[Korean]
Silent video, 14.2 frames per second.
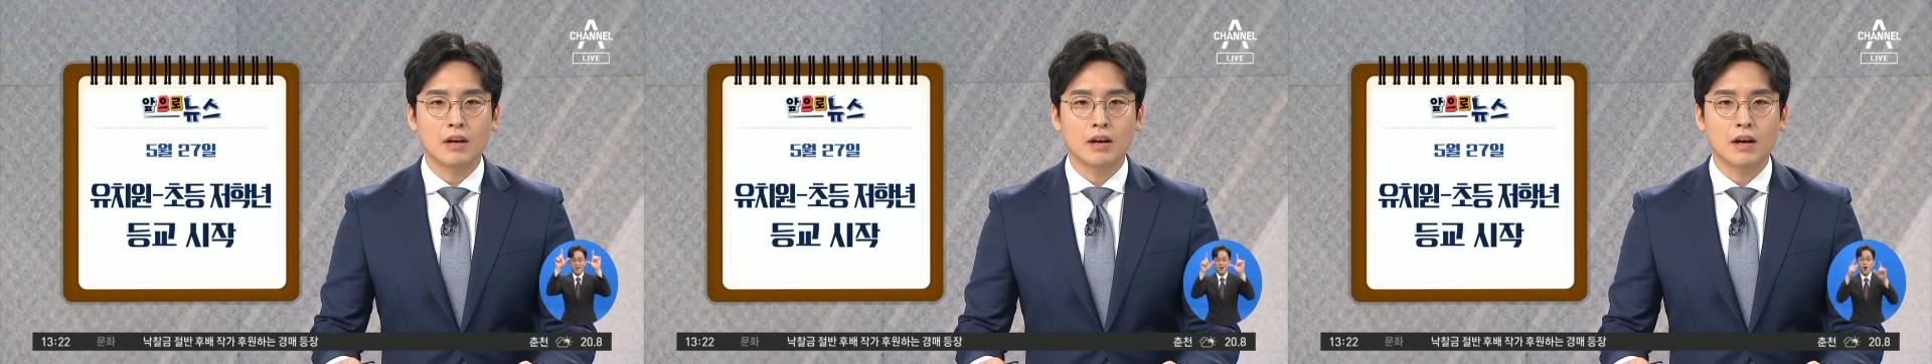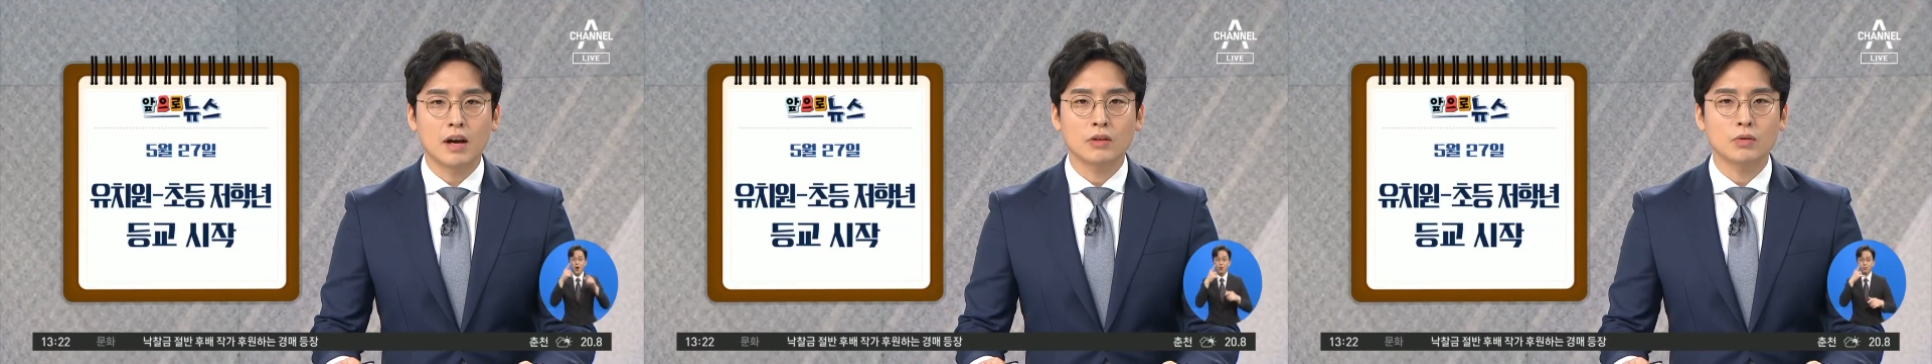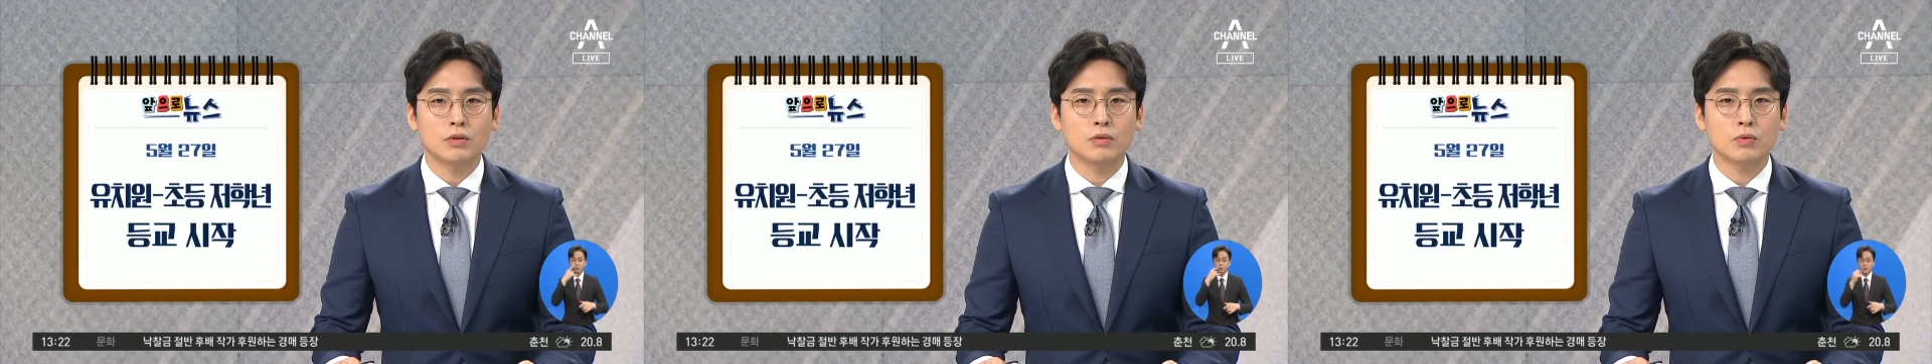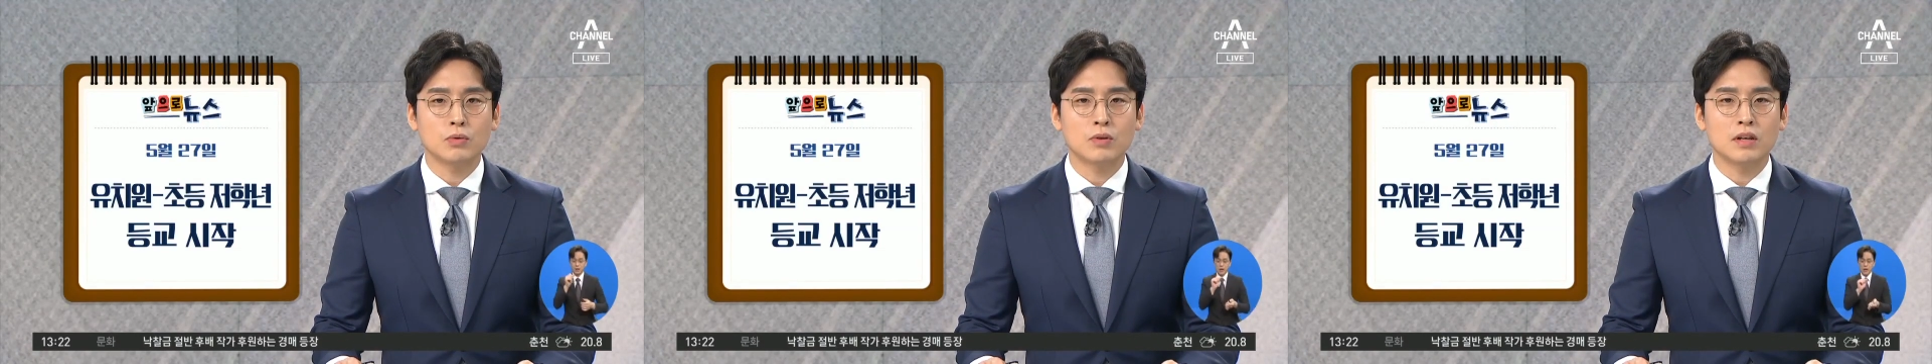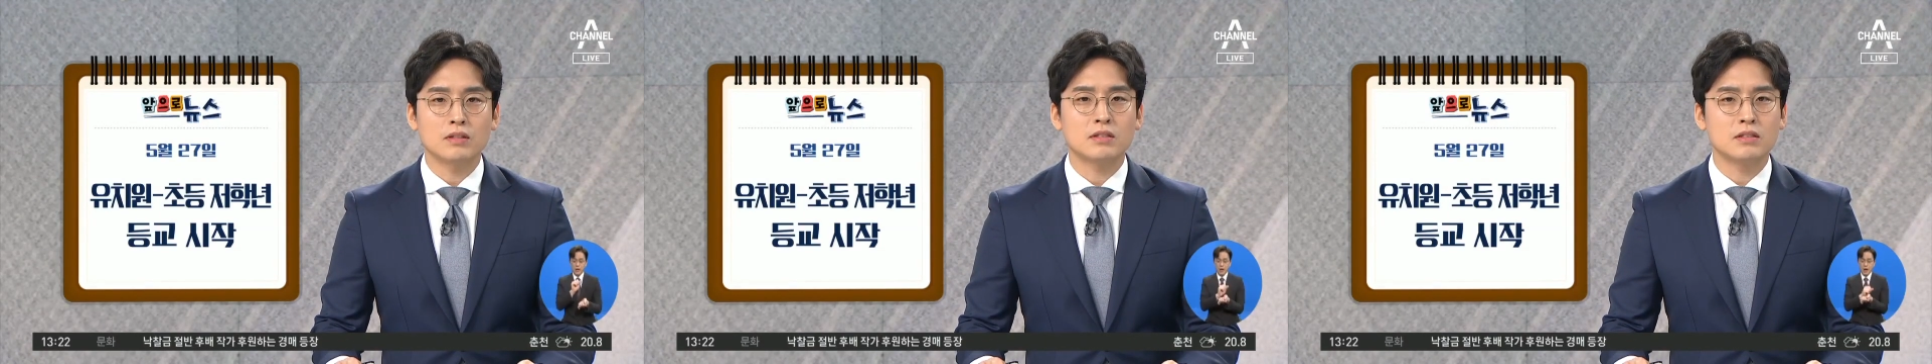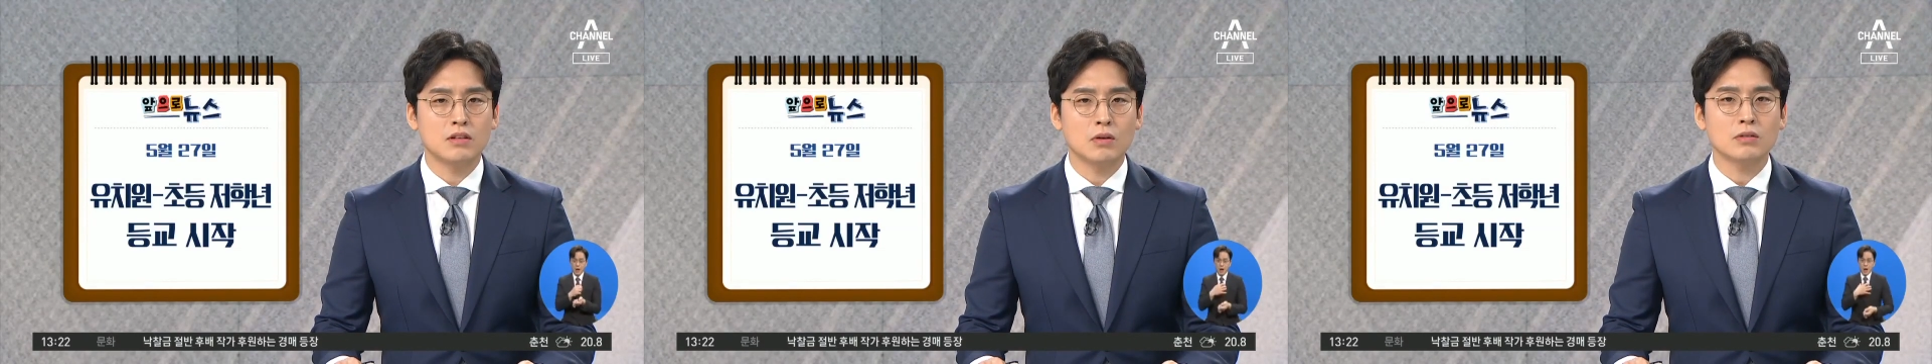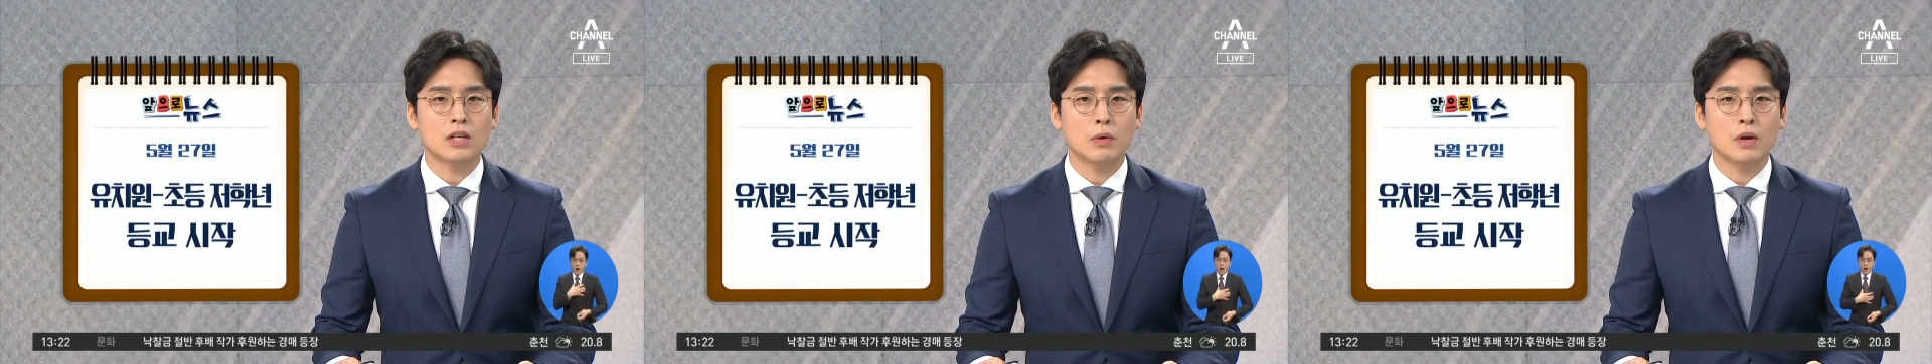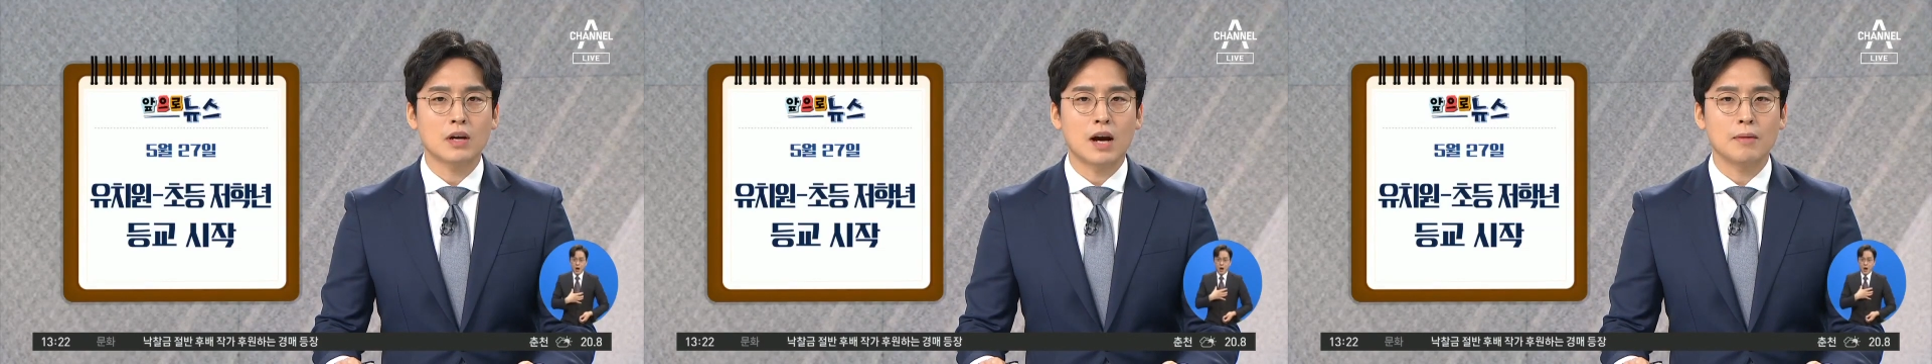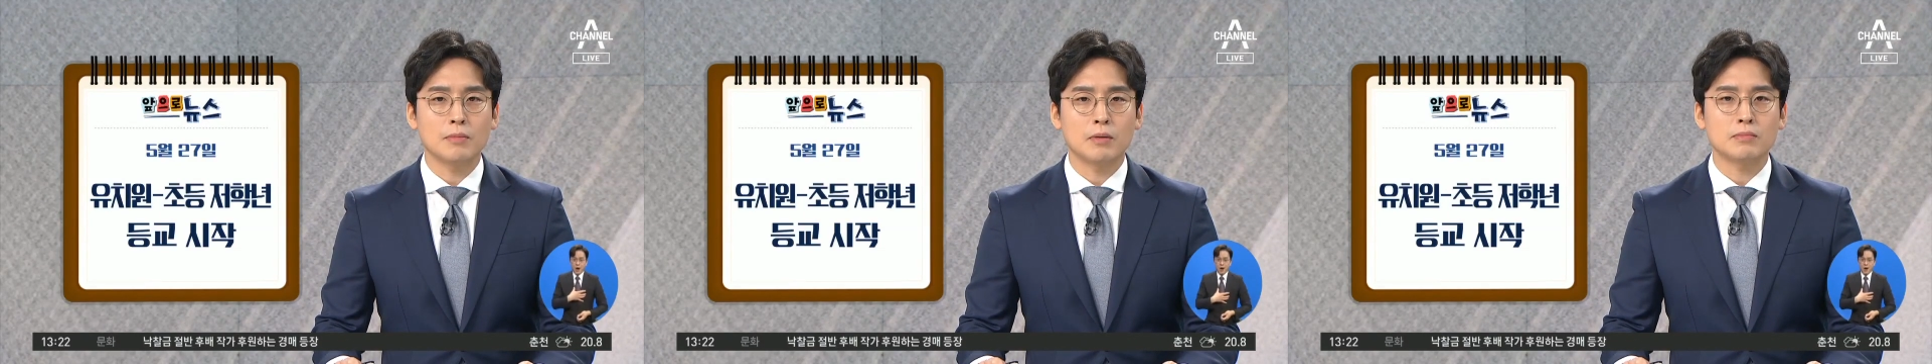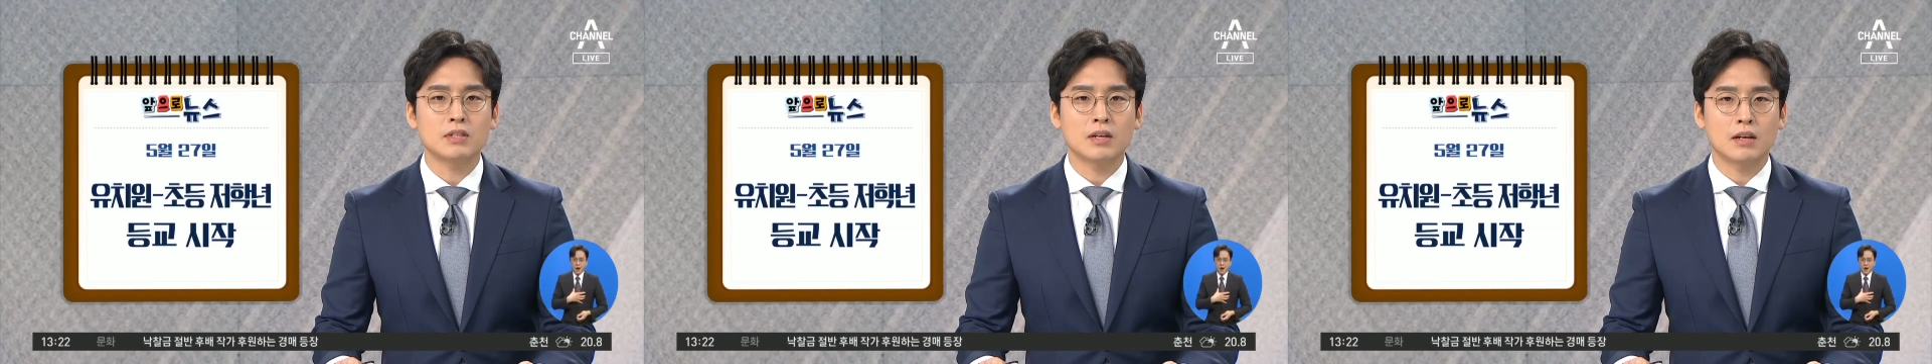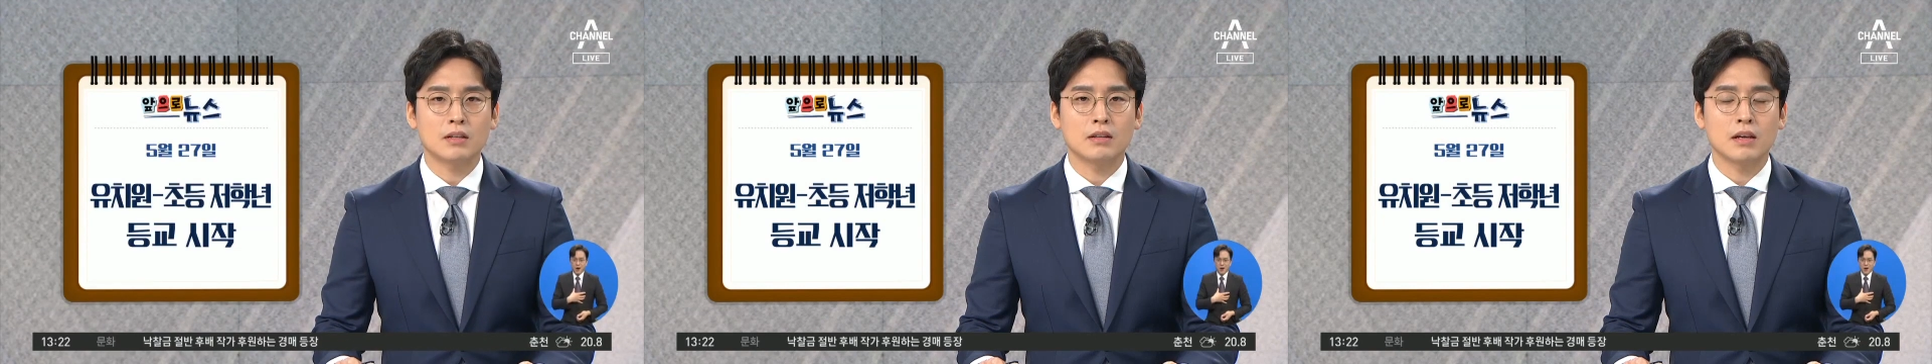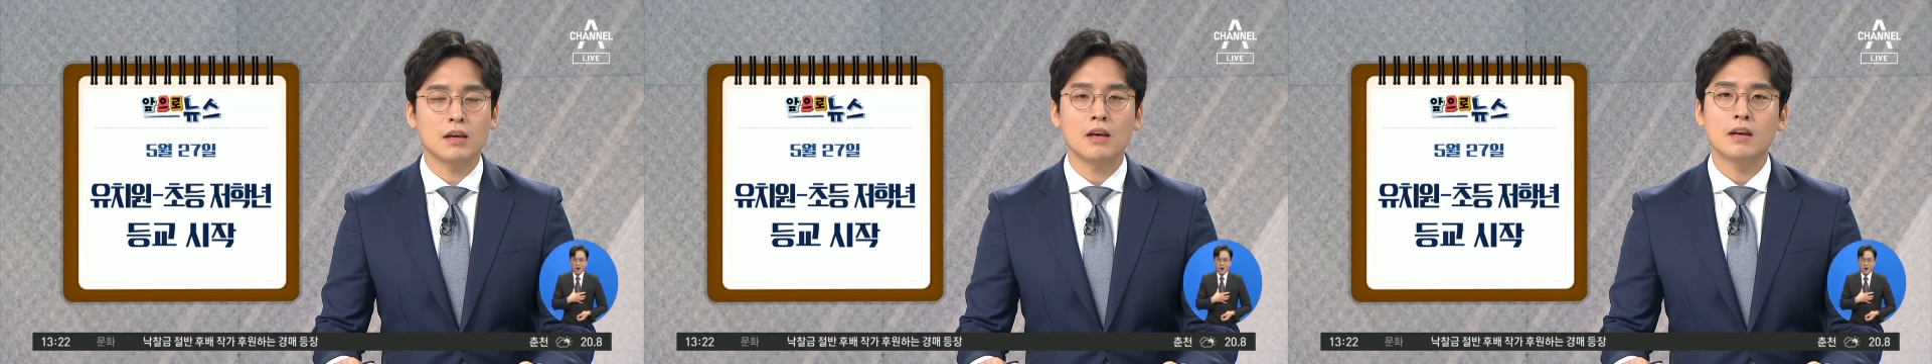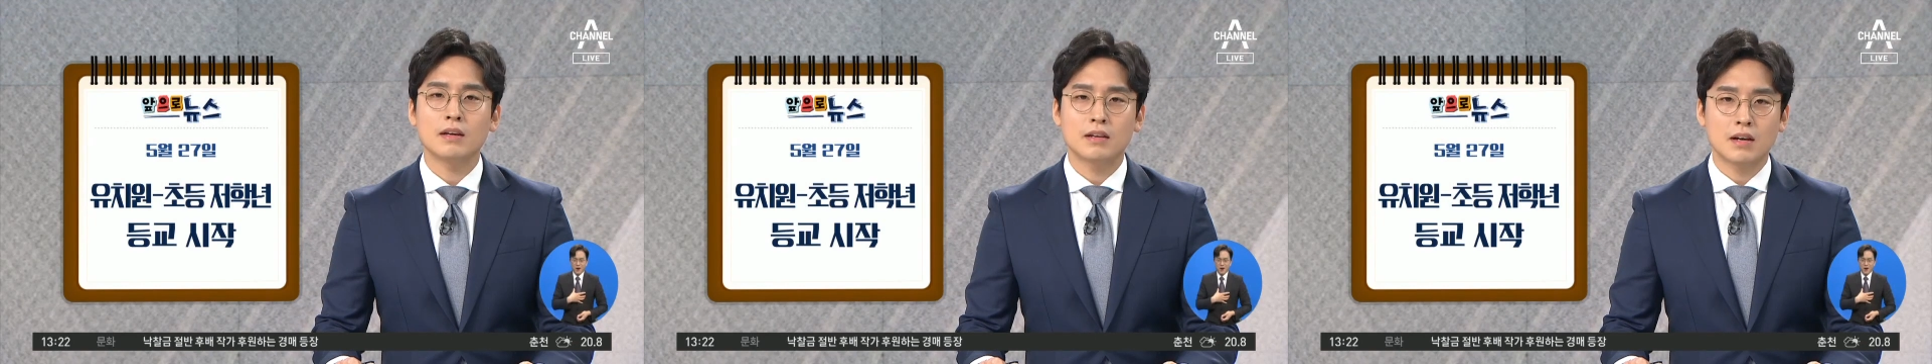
학교를 통한 지역사회 감염 차단에